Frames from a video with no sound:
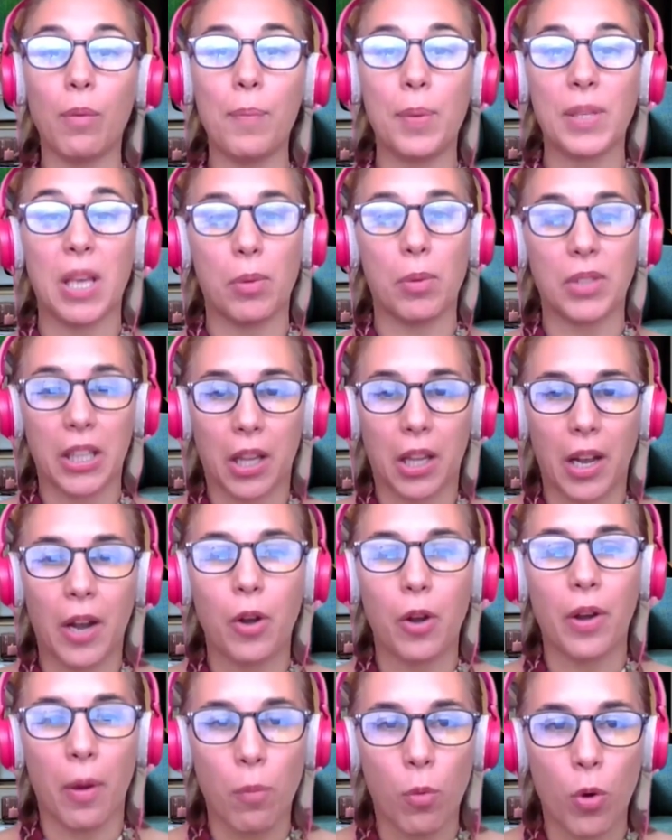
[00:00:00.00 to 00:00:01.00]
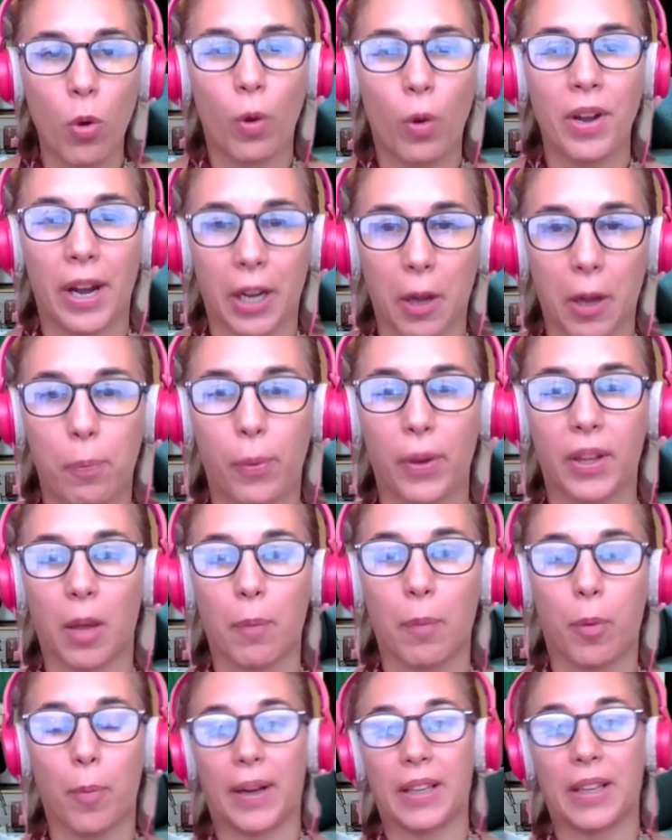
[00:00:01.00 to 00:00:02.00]
que empezamos a tener una muy buena
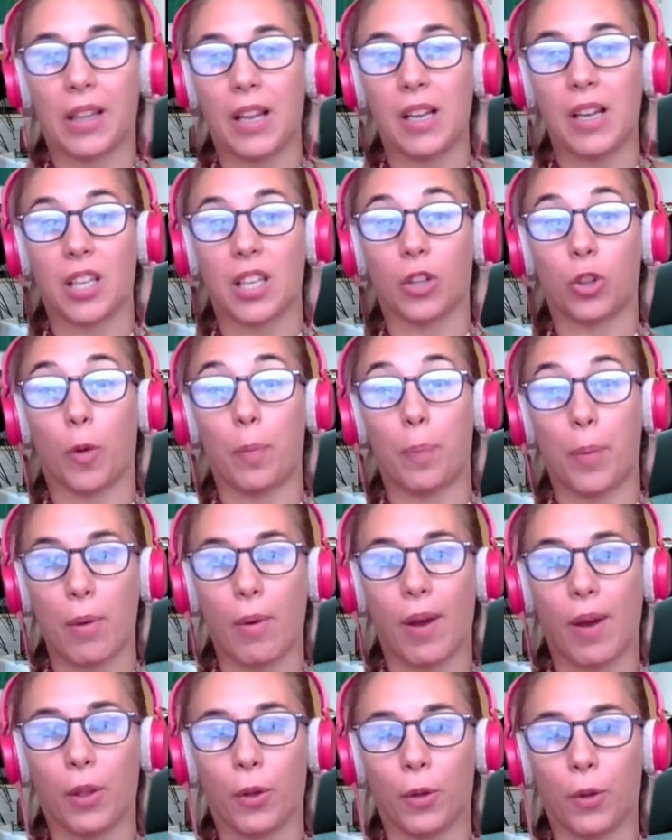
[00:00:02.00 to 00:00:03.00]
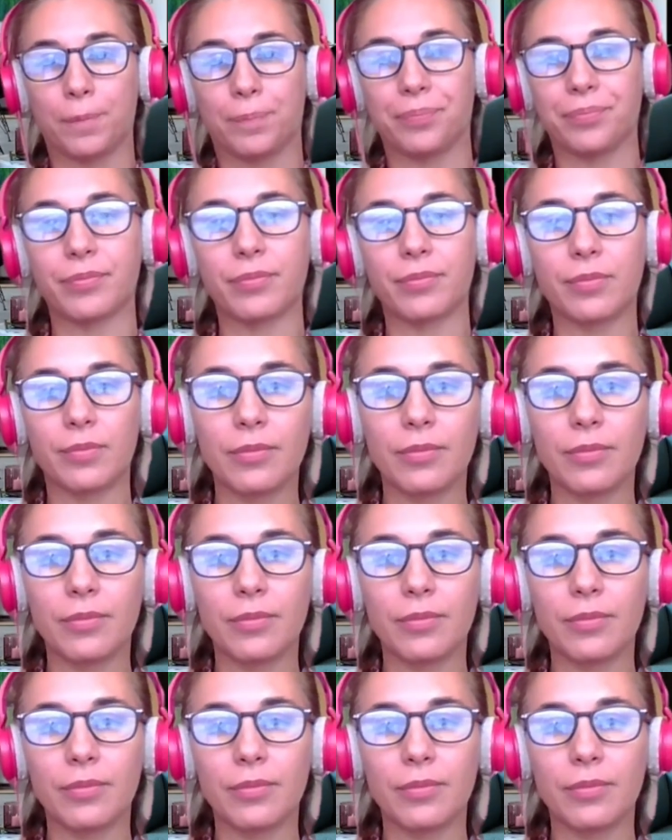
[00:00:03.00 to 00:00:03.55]
respuesta por parte del sector privado,